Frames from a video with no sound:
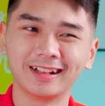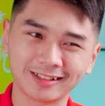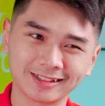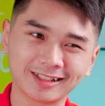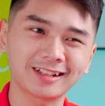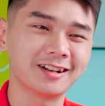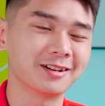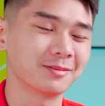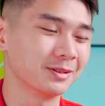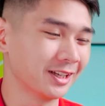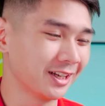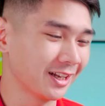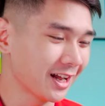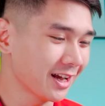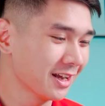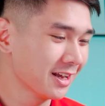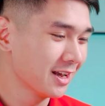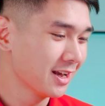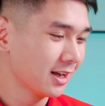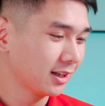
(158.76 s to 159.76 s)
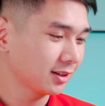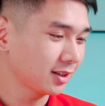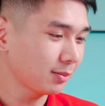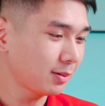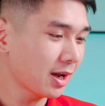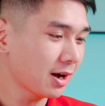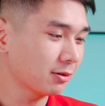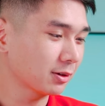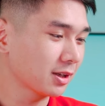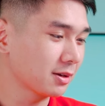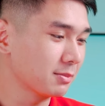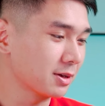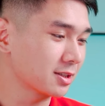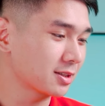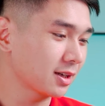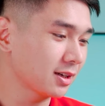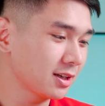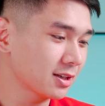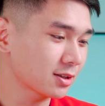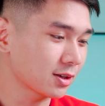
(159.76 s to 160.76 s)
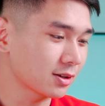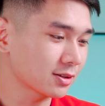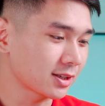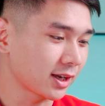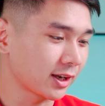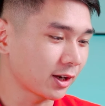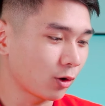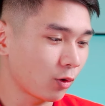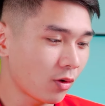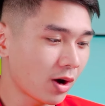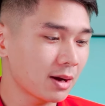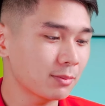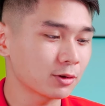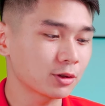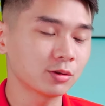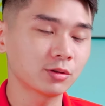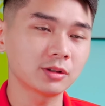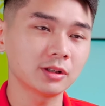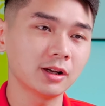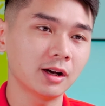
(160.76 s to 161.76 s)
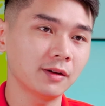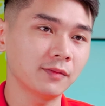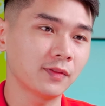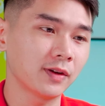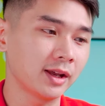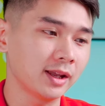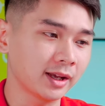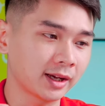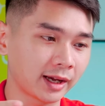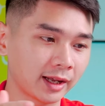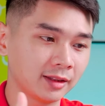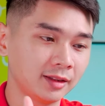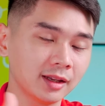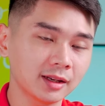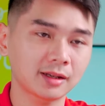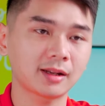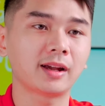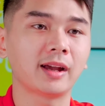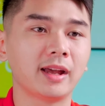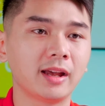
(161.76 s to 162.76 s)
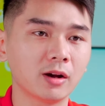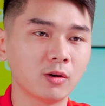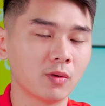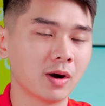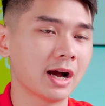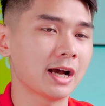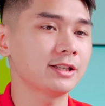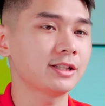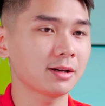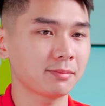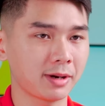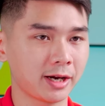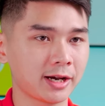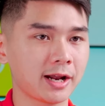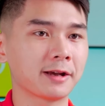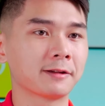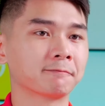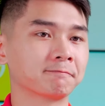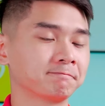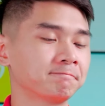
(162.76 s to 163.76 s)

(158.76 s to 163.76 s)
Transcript: rất hợp lý đấy Tiếp theo thì mình sẽ đi so sánh qua một chút nữa về cái thiết kế của hai chiếc máy này